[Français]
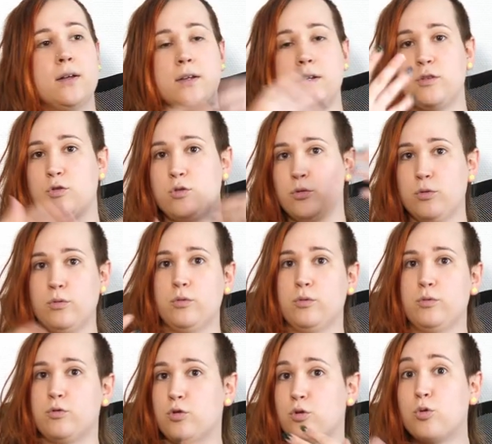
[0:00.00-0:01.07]
et
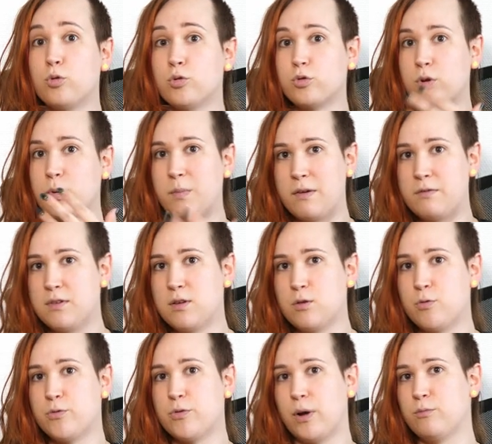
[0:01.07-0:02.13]
je, construis ma
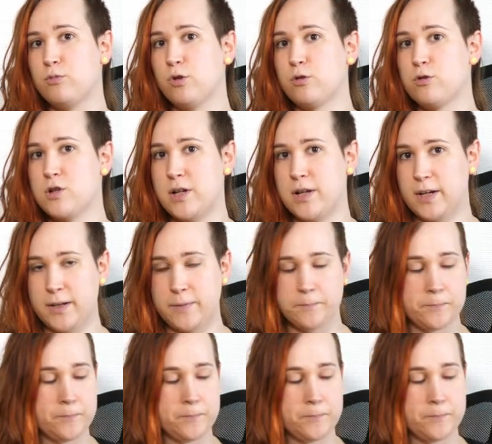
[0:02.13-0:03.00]
vidéo au fur et à mesure que je l'écris.